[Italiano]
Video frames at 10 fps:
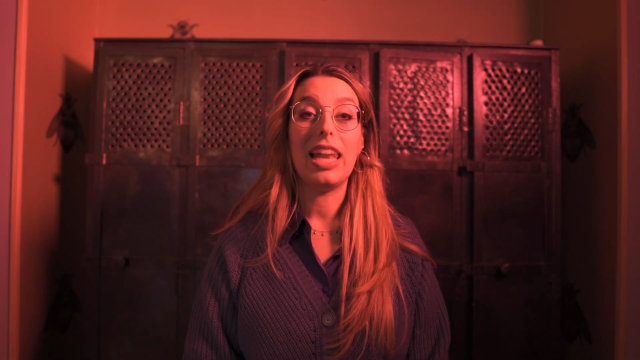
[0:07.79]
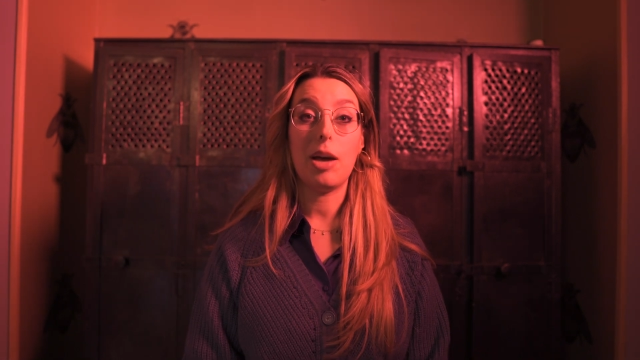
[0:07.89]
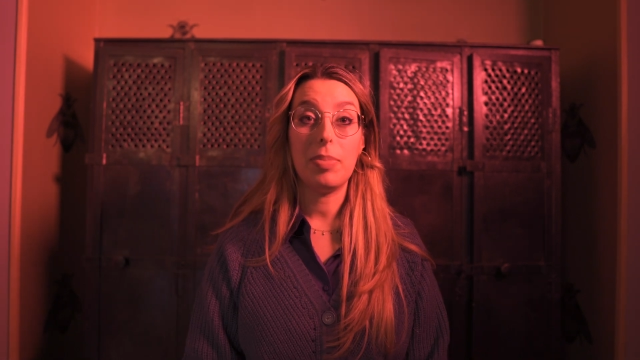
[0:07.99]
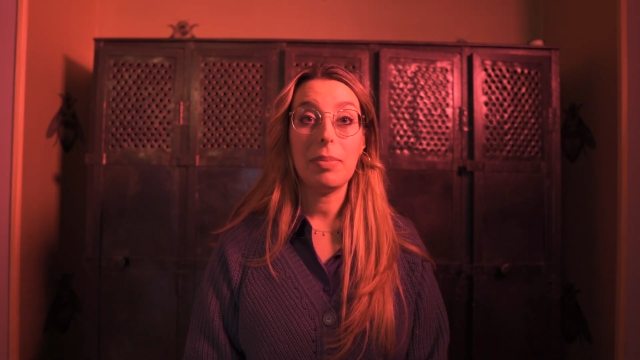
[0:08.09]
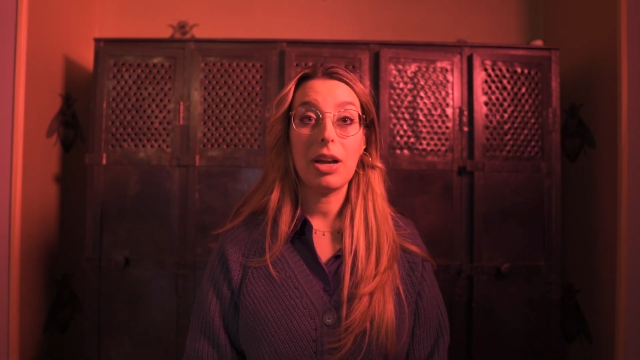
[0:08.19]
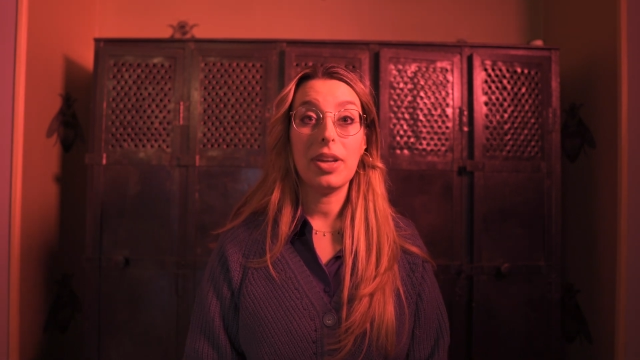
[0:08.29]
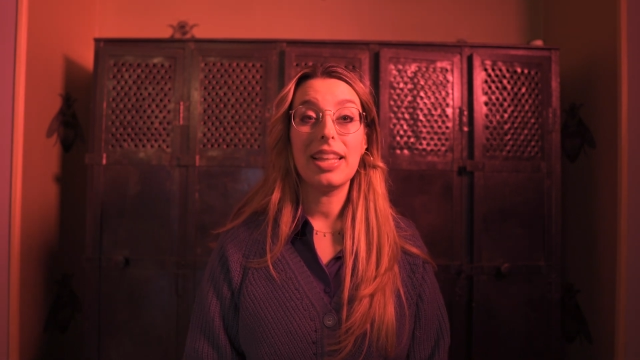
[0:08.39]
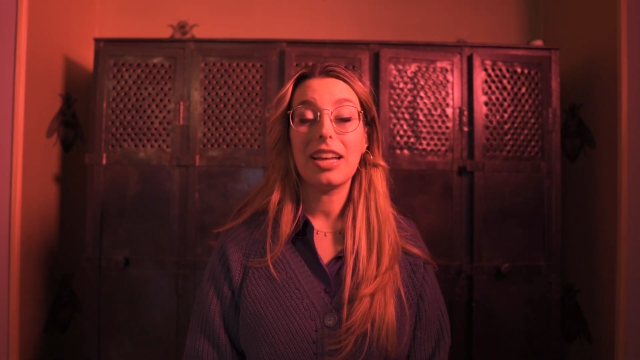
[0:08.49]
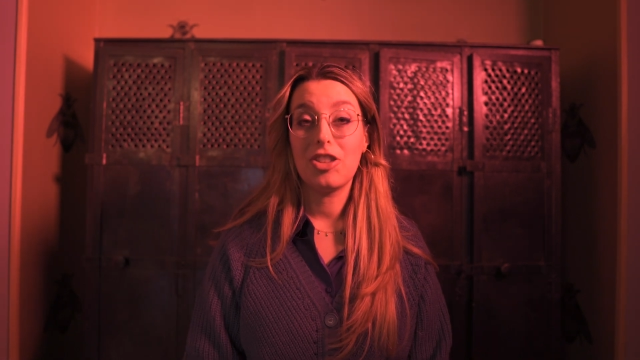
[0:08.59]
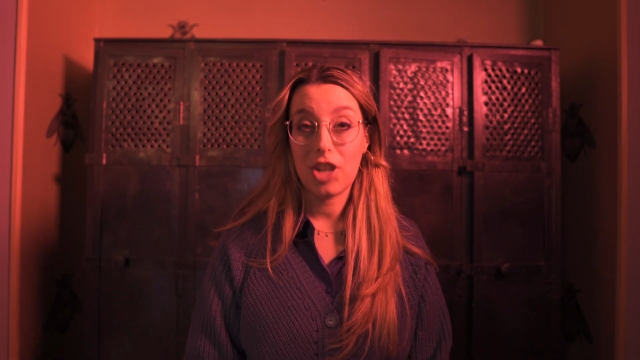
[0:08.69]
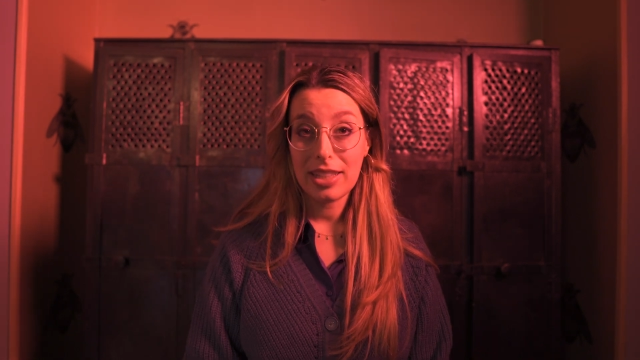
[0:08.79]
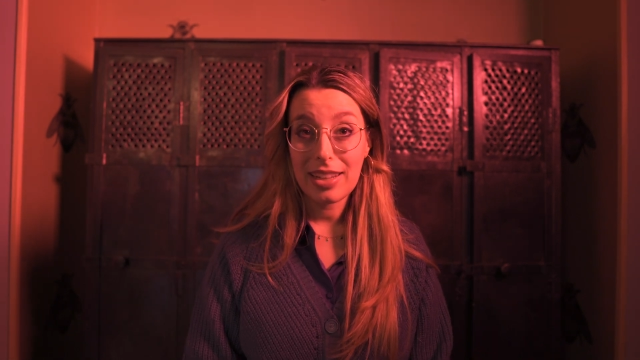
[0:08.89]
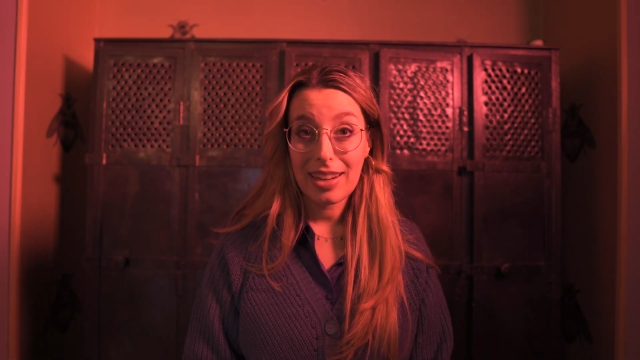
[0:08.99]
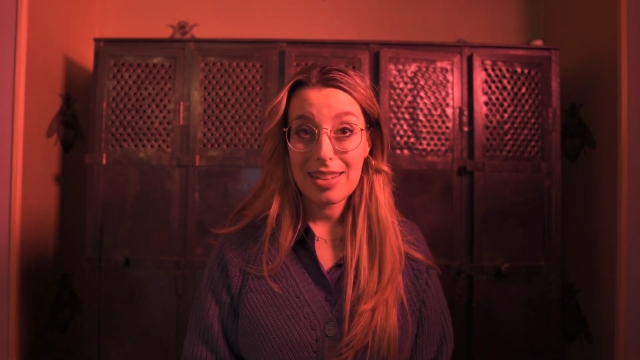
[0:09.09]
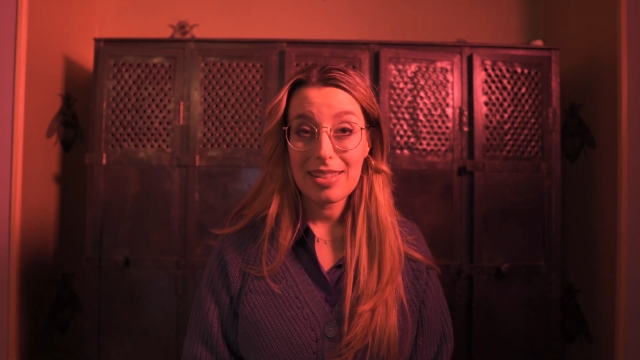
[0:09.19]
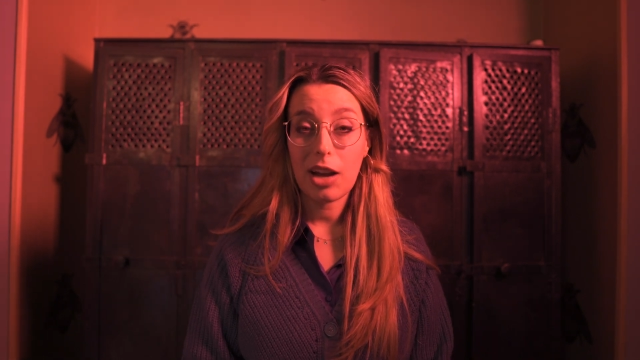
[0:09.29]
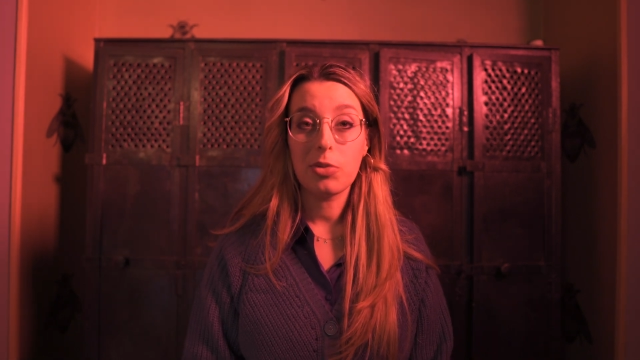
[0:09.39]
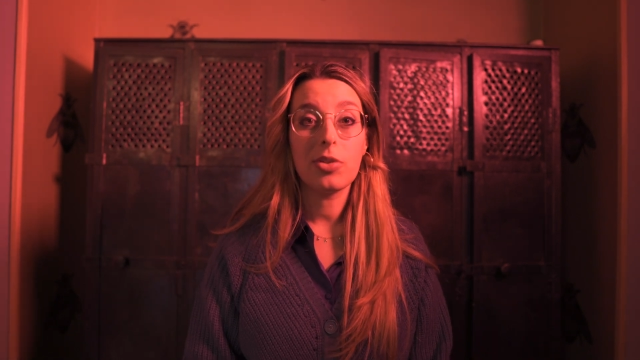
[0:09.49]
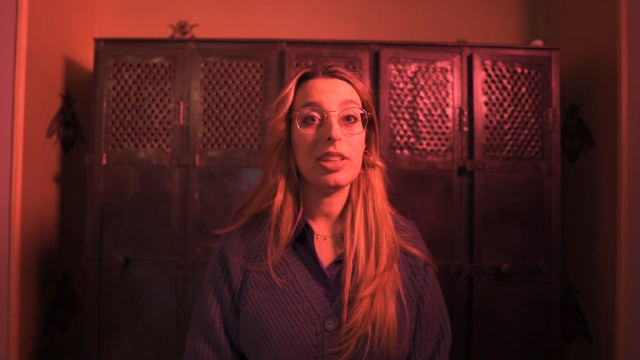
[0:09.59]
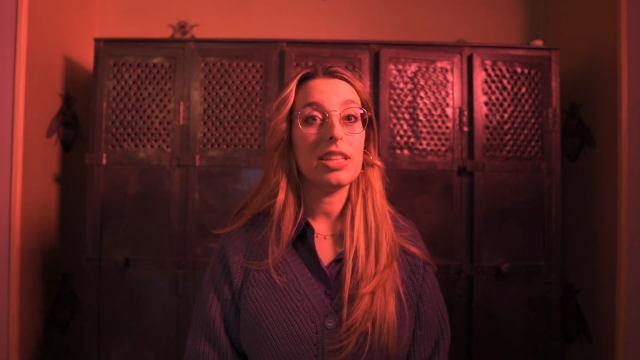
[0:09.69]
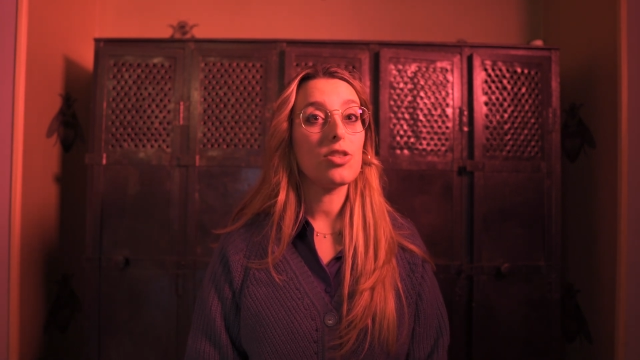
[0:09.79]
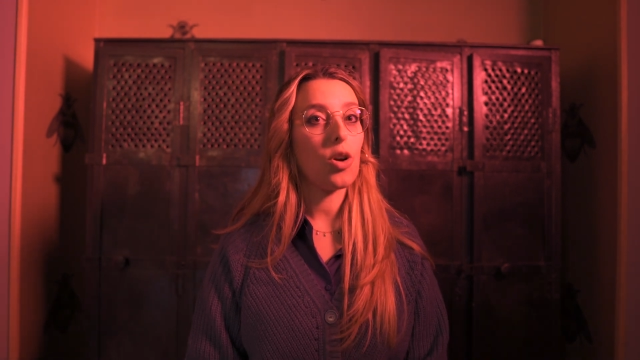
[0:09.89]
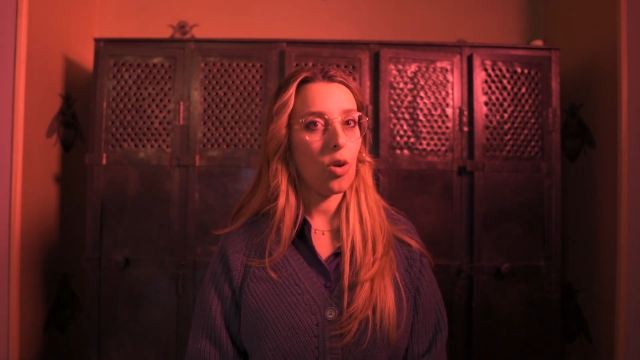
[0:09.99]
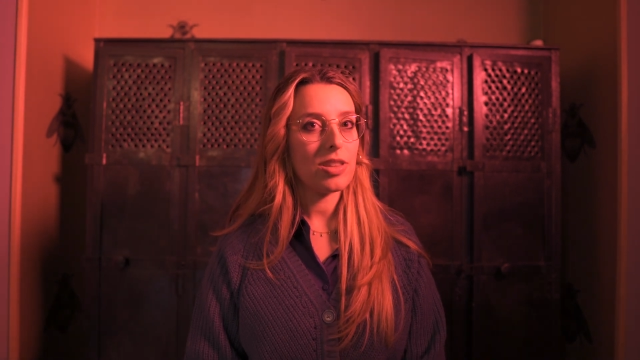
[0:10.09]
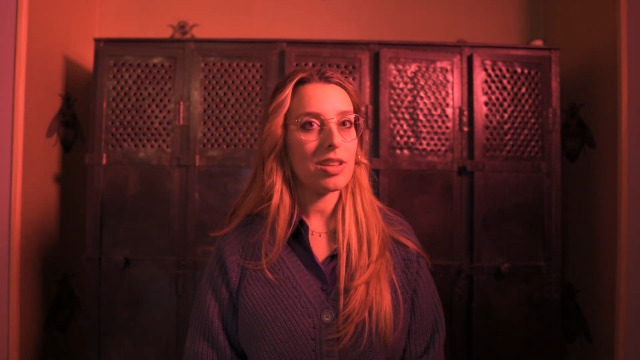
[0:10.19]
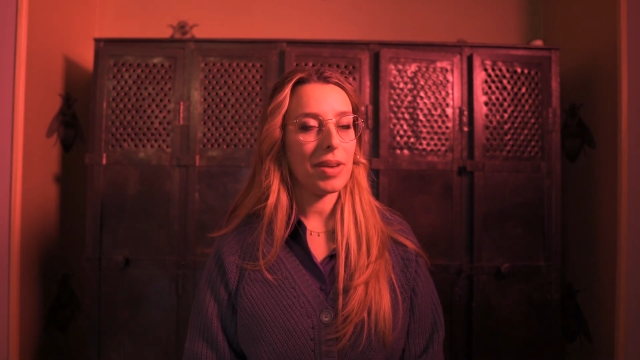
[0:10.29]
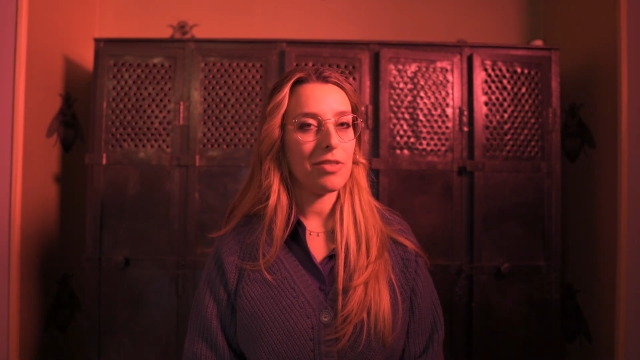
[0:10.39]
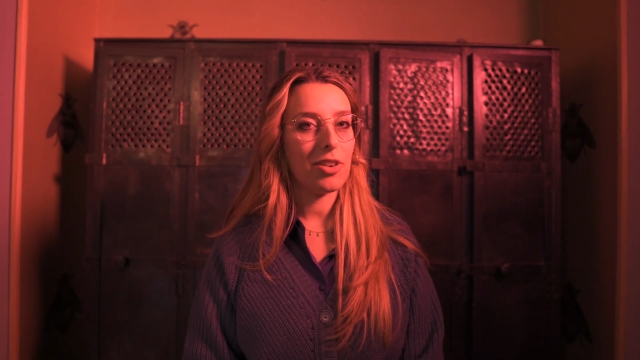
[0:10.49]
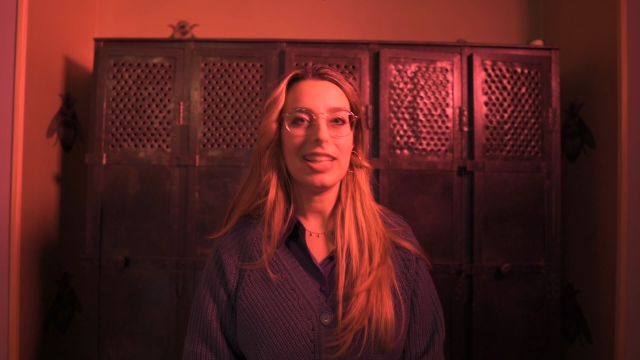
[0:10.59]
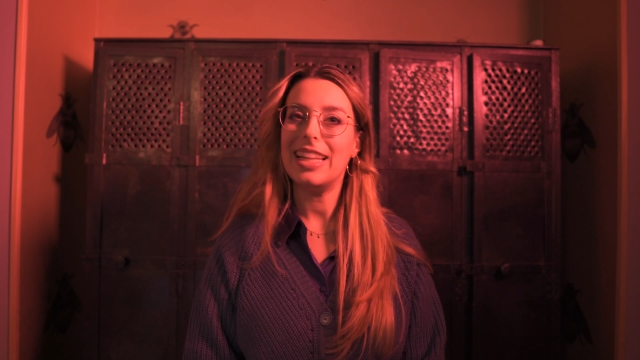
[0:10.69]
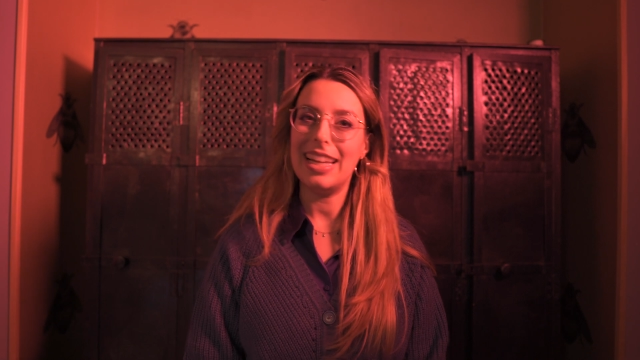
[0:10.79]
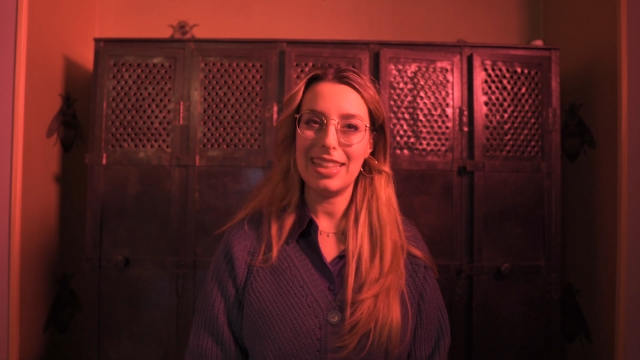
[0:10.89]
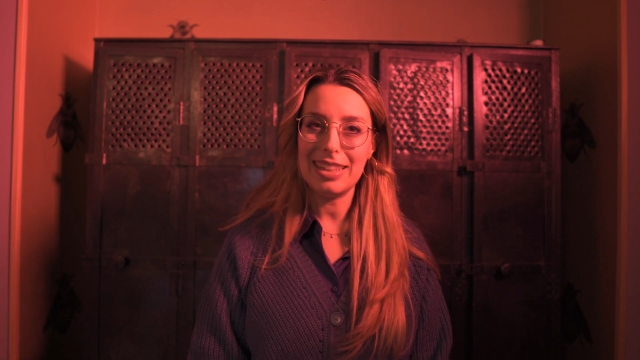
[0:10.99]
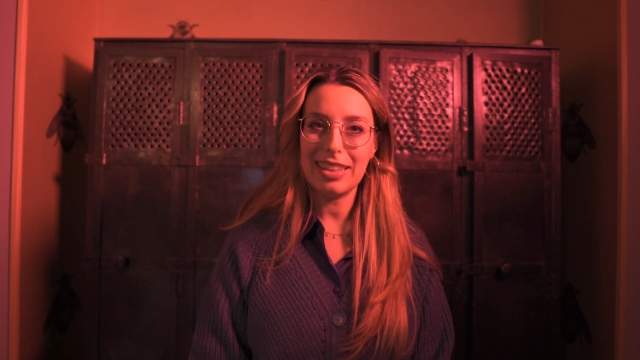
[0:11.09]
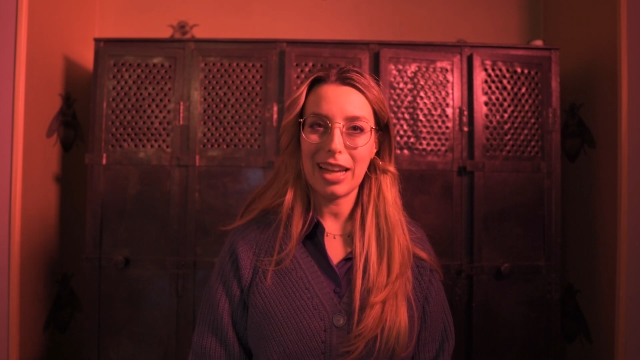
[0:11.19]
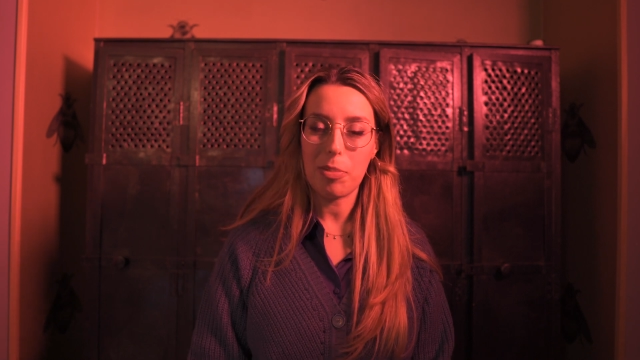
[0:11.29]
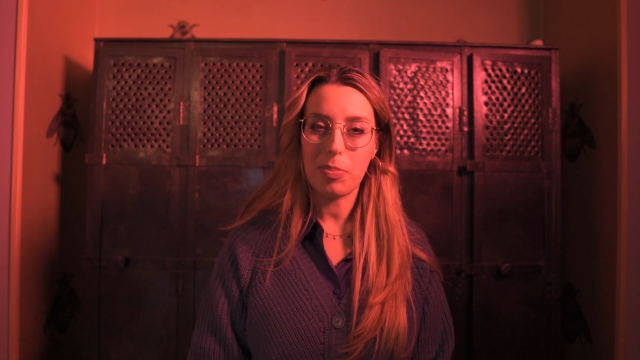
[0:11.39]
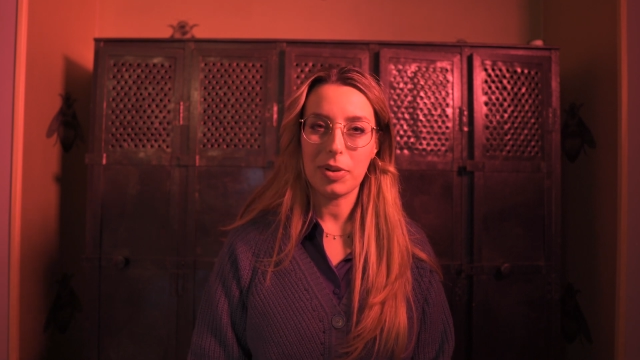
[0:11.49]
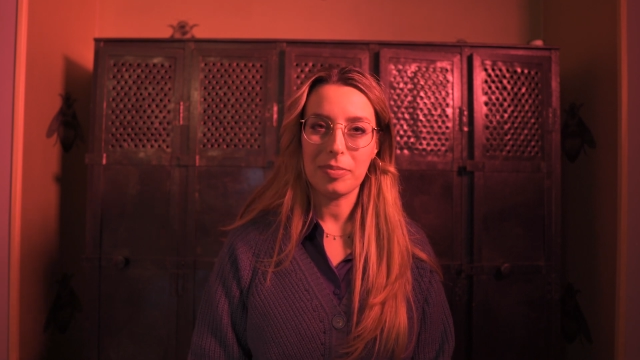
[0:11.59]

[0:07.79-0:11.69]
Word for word: la prima guida genderless a un utilizzo consapevole delle dating app.